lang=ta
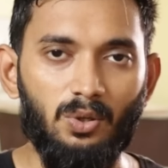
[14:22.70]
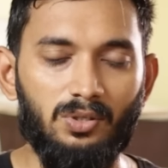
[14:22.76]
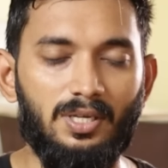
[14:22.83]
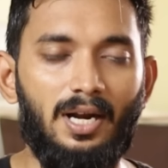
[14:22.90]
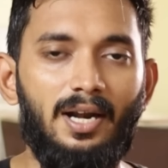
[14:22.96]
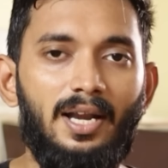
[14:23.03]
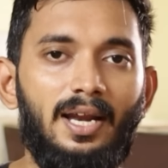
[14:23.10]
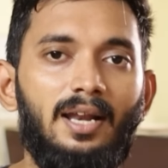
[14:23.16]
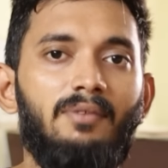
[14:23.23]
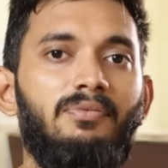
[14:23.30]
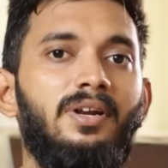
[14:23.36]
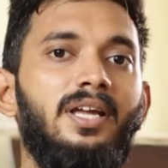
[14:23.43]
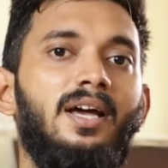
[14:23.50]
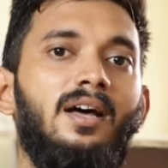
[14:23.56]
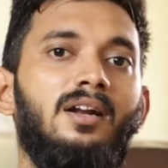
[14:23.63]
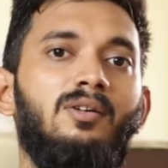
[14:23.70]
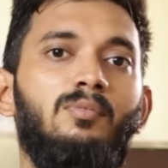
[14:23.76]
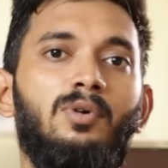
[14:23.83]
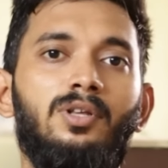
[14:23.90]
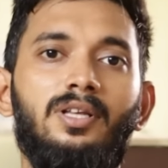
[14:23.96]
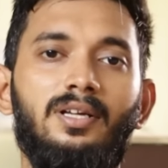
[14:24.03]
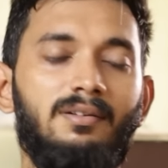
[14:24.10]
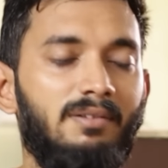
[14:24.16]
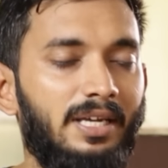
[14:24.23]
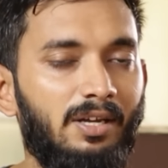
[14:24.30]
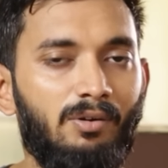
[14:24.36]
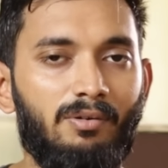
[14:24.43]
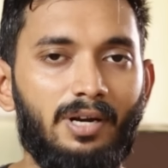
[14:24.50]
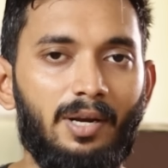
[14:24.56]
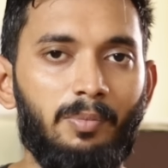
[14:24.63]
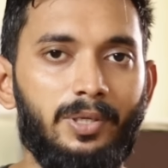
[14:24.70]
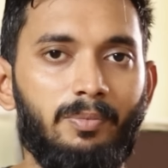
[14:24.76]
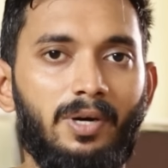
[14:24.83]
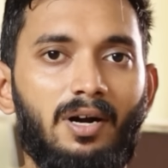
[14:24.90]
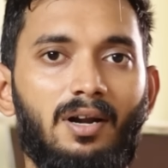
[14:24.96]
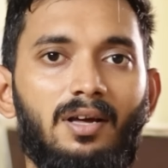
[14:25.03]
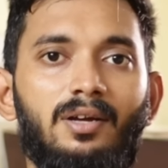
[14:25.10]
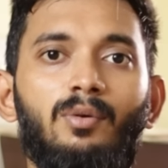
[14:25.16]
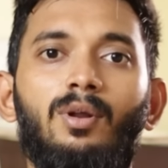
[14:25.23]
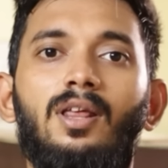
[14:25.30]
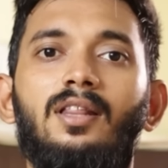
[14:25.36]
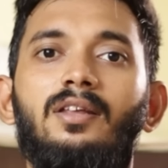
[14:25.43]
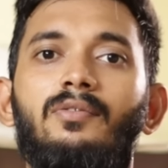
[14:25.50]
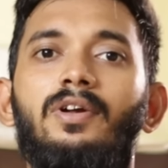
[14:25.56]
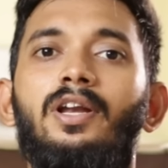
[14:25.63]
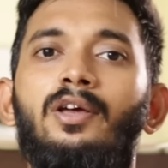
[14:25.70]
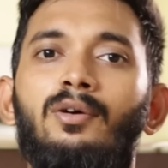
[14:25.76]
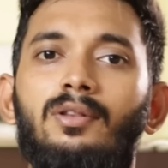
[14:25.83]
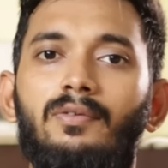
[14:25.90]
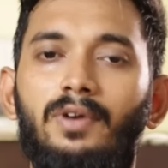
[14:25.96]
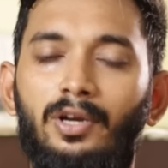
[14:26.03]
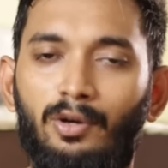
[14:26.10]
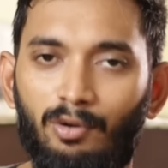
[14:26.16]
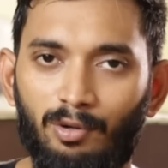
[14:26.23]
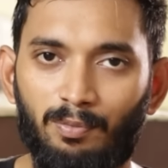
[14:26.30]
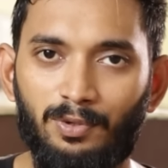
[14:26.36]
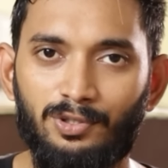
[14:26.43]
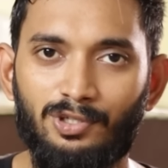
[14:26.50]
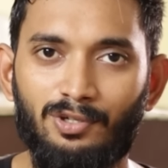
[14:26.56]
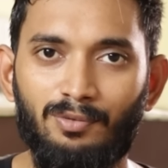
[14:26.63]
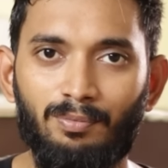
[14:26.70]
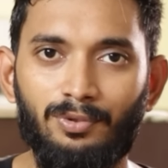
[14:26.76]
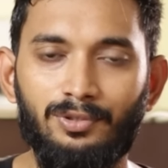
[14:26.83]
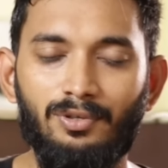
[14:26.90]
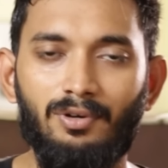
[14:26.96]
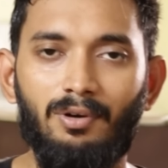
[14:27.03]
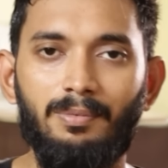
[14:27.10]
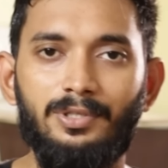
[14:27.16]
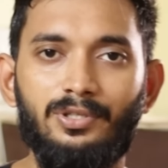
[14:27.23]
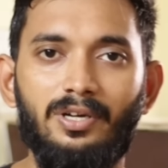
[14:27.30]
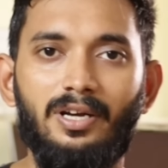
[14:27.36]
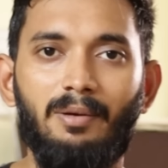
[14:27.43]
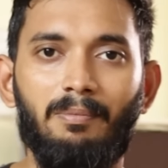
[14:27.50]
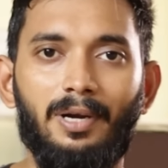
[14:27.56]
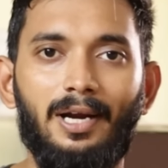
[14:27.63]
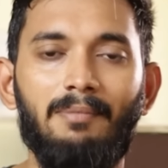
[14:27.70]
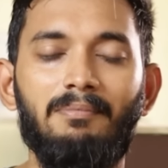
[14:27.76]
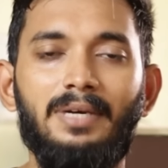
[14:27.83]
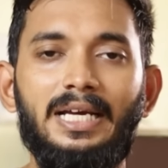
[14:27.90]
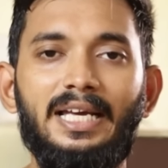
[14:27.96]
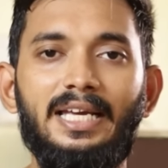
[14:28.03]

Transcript: ஸோ சண்டேல ஃப்ரீயாக இருக்கும்போது நீங்களும் ட்ரை பண்ணி பார்க்கலாம் இவ்வளோதான் அந்த வீடியோ அந்த வீடியோ உங்களுக்கு பிடிச்சிருக்கும் புரிஞ்சிருக்கும் அப்படின்னு சொல்லி நம்புகிறேன்